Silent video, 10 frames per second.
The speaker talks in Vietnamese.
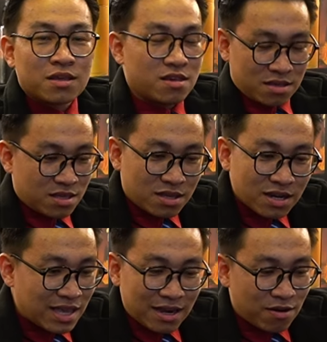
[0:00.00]
chứ chưa
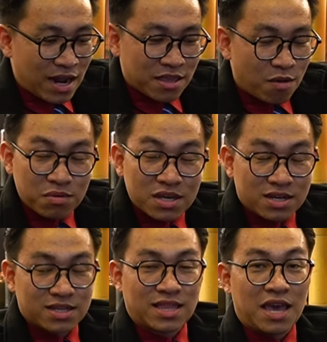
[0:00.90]
chắc nó đã giống như
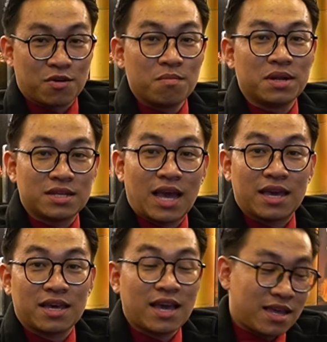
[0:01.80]
thầy của mình
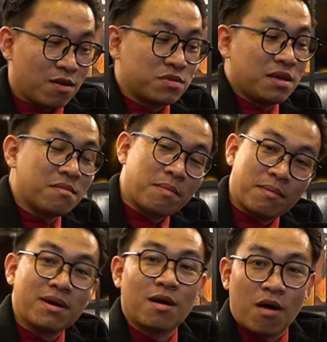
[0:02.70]
dạy cái ngày đầu tiên mà mình
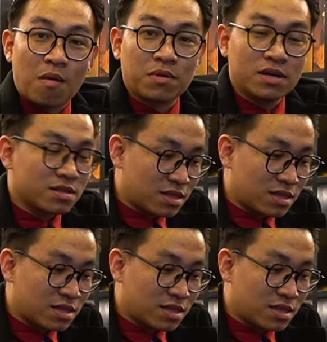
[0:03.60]
bắt đầu học nữa.